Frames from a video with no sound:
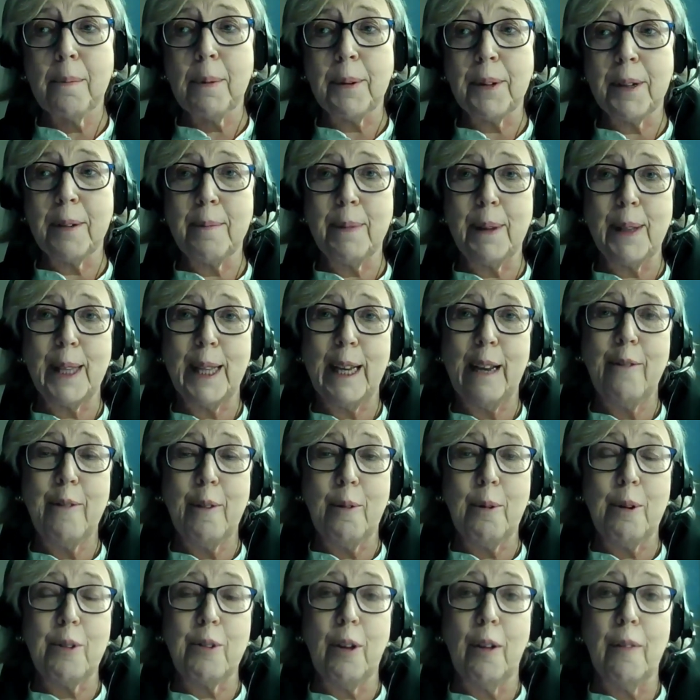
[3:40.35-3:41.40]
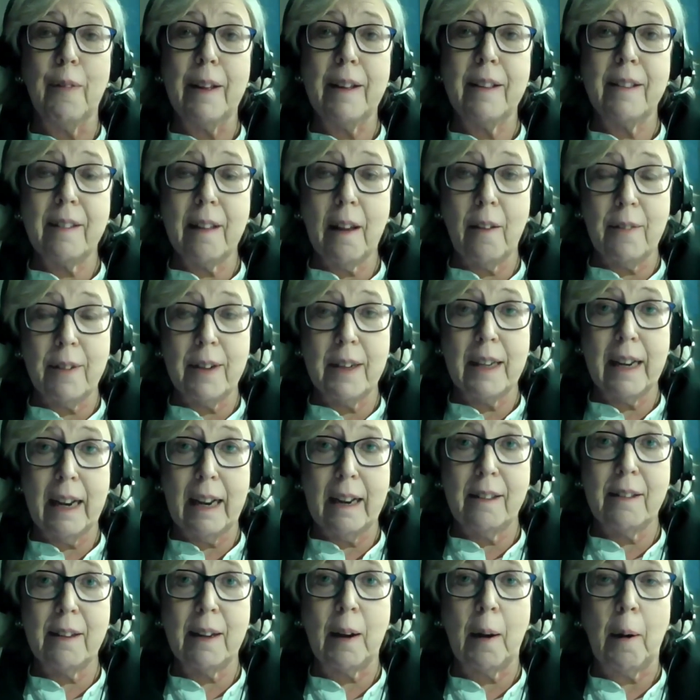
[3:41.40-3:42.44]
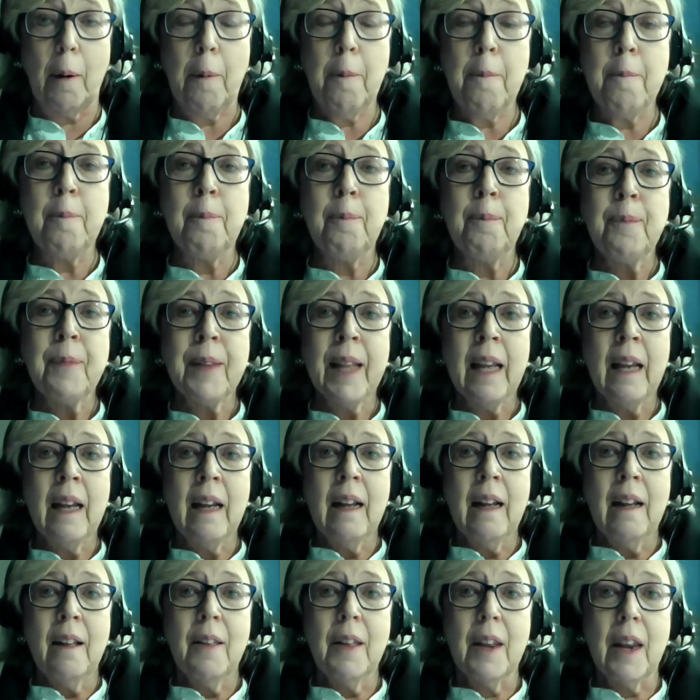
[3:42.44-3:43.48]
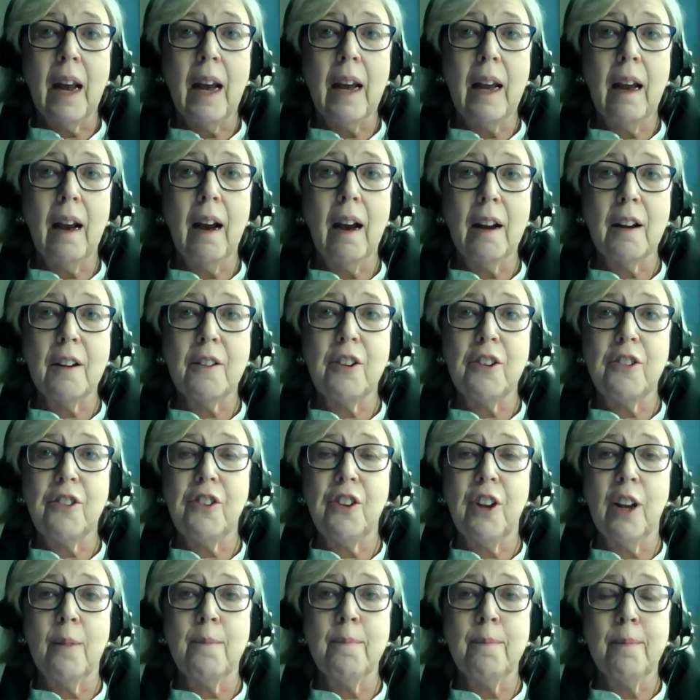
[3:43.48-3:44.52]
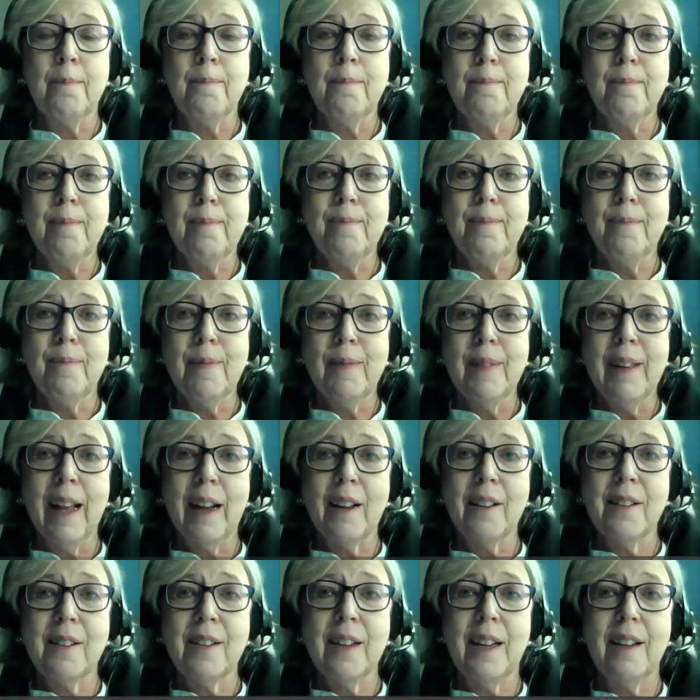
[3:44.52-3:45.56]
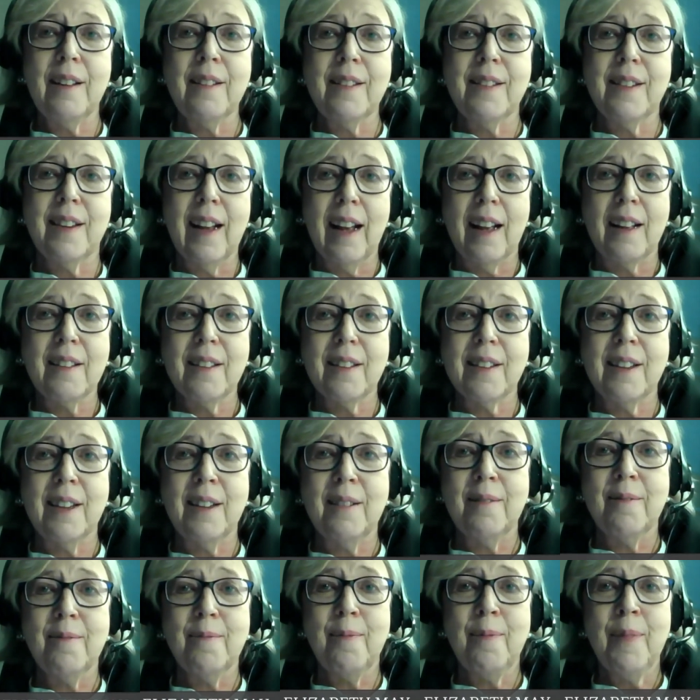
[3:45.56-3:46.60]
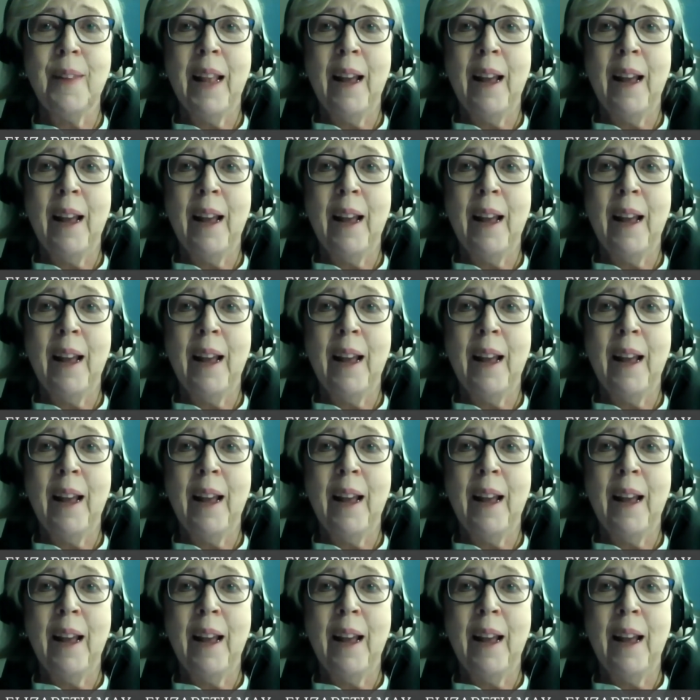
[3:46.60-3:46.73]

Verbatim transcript: C'est presque impossible de croire qu'il y a sept jours seulement, je lui ai donné un câlin